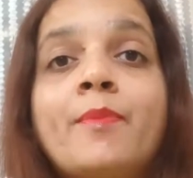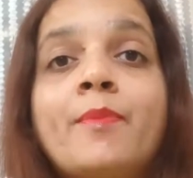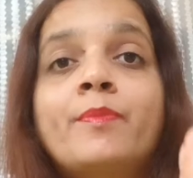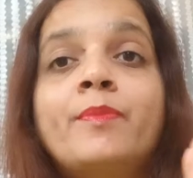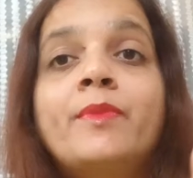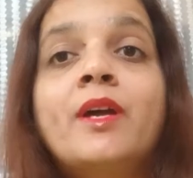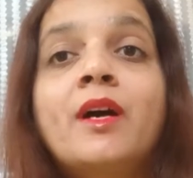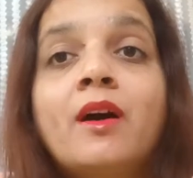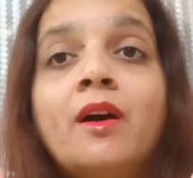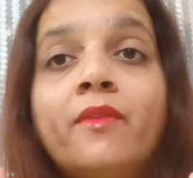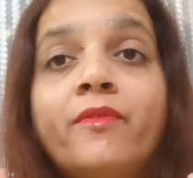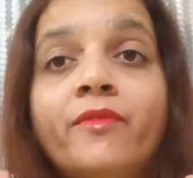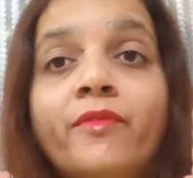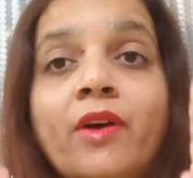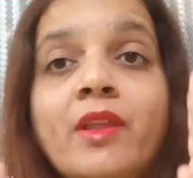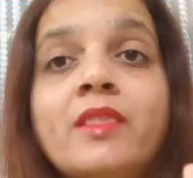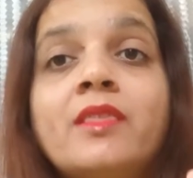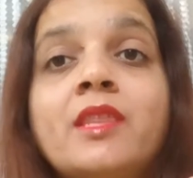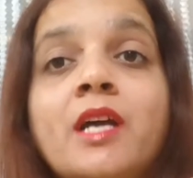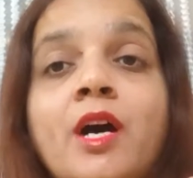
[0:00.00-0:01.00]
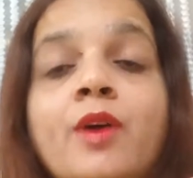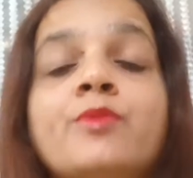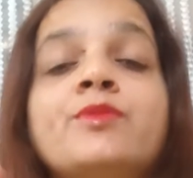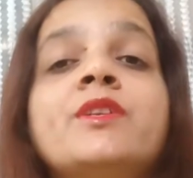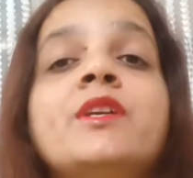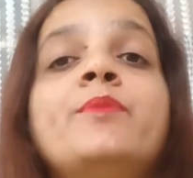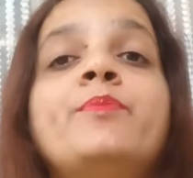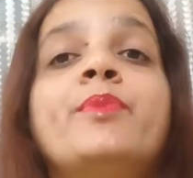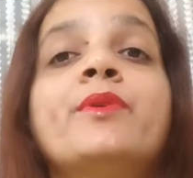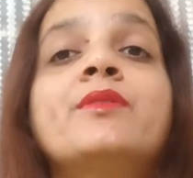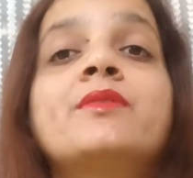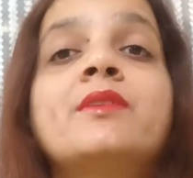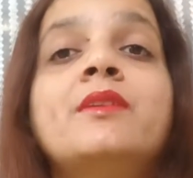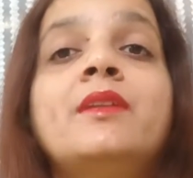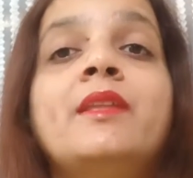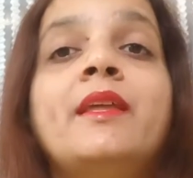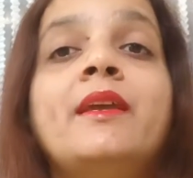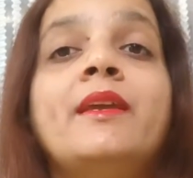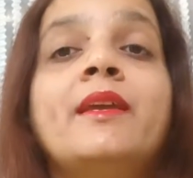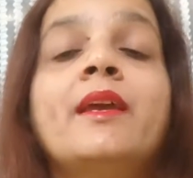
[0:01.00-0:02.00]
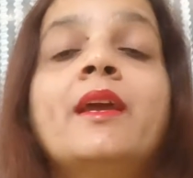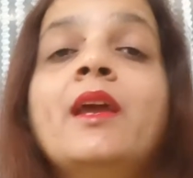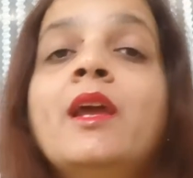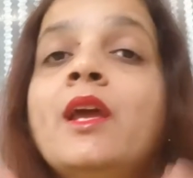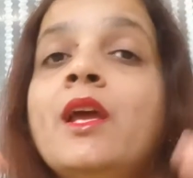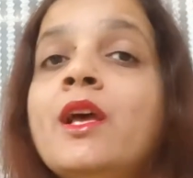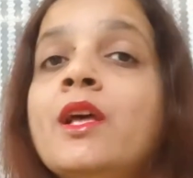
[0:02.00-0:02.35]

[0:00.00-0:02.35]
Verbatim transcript: अपना वन थाउजेंड परसेंट देंगे